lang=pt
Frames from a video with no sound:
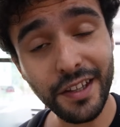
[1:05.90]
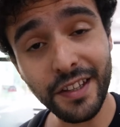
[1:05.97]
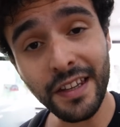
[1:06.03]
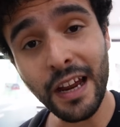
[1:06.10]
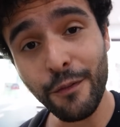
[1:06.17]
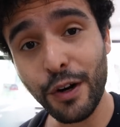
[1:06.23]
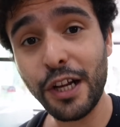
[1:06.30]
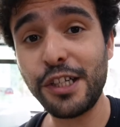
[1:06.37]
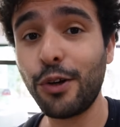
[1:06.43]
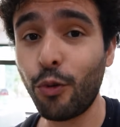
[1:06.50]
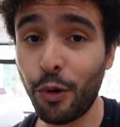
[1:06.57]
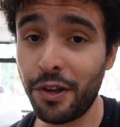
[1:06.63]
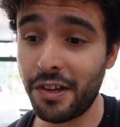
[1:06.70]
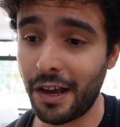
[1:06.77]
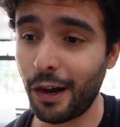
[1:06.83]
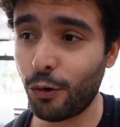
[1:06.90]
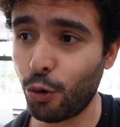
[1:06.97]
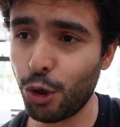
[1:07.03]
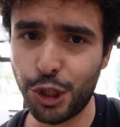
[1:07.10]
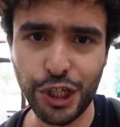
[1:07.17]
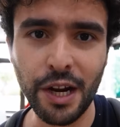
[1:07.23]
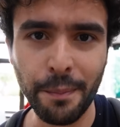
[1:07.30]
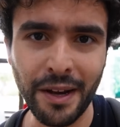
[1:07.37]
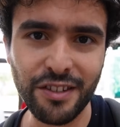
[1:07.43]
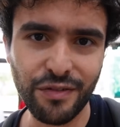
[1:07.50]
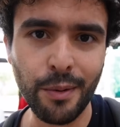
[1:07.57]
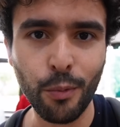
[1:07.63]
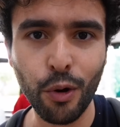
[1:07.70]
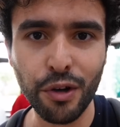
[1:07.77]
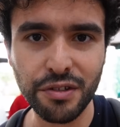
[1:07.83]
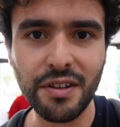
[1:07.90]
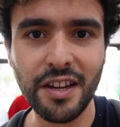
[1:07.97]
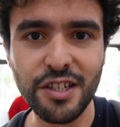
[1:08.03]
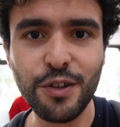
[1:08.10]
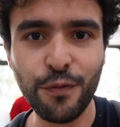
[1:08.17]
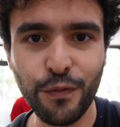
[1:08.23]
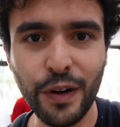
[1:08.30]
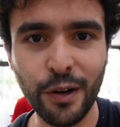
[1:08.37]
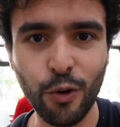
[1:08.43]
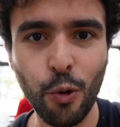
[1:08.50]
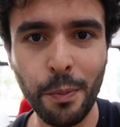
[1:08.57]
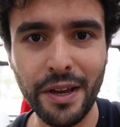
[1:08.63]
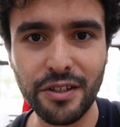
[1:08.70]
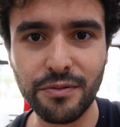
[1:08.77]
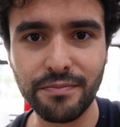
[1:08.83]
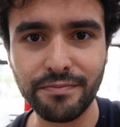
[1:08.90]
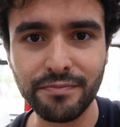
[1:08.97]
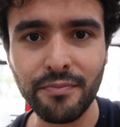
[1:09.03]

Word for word: e na verdade a, a coxinha mais famosa é de frango mesmo.